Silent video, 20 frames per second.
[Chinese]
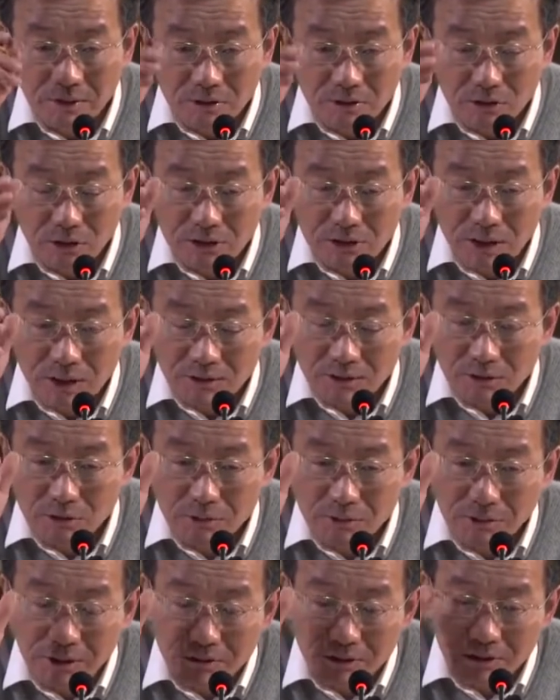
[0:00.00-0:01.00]
所以它
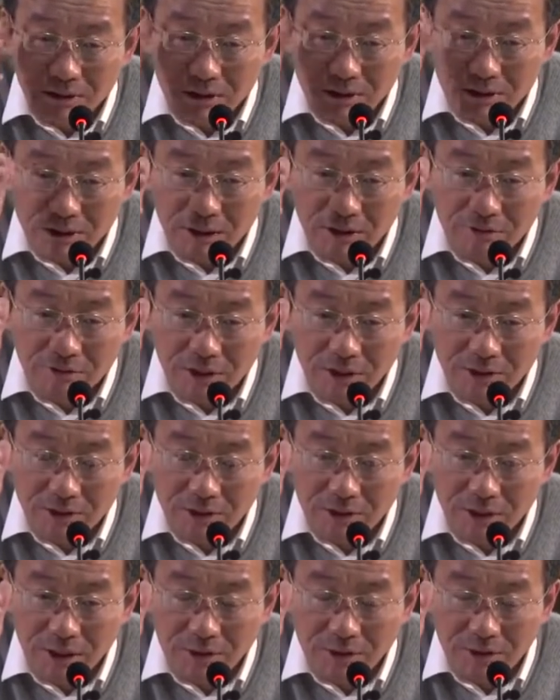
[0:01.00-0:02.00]
资本主义生产方
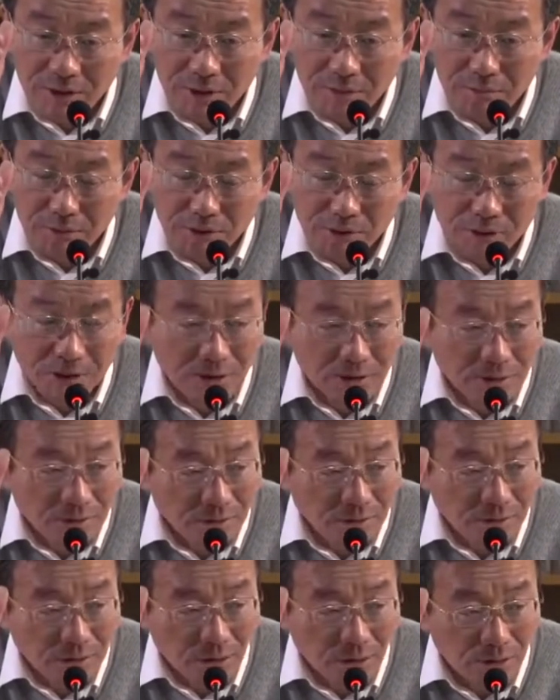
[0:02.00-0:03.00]
式呢，它不是
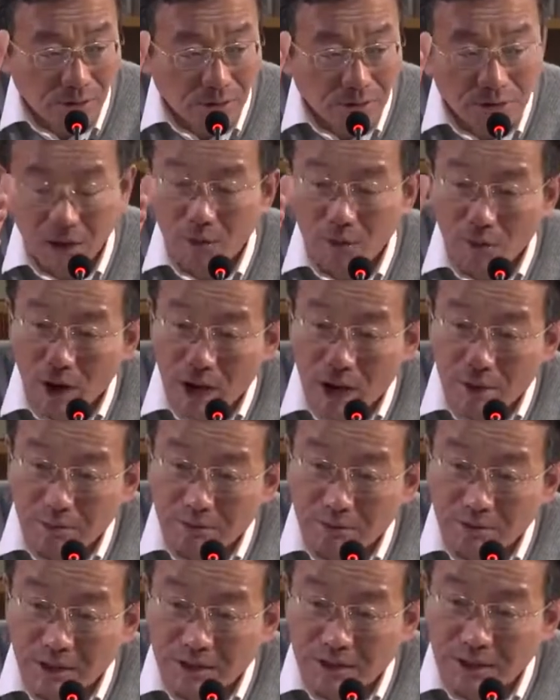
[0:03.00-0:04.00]
遭遇到外
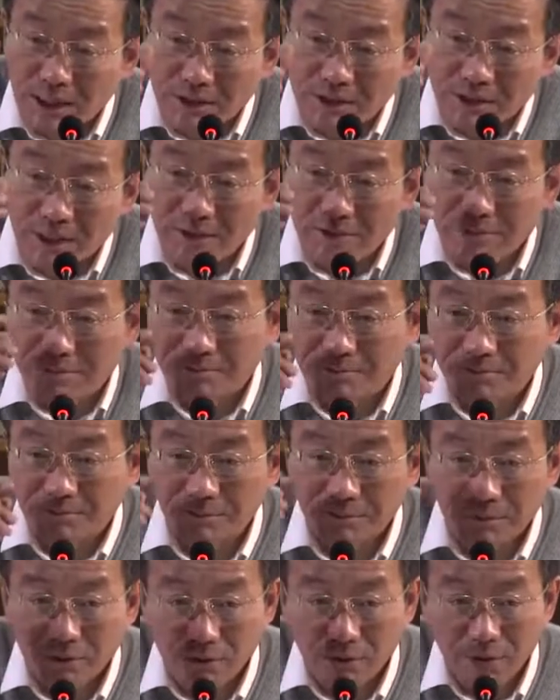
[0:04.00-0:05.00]
部的界限，
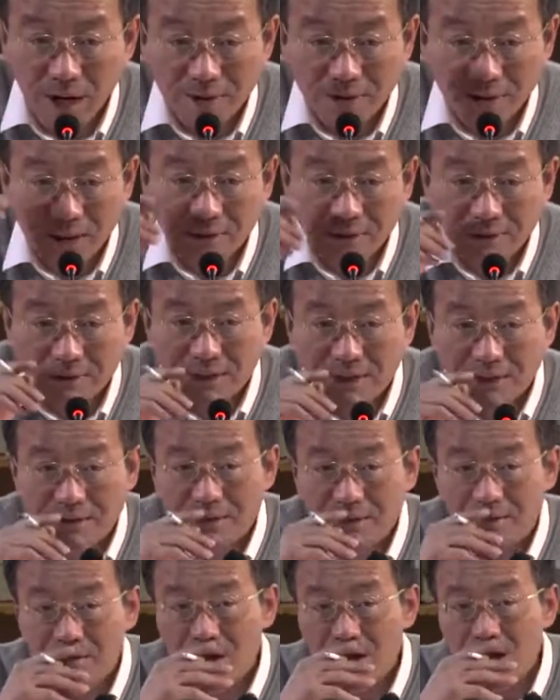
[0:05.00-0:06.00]
外在的界限，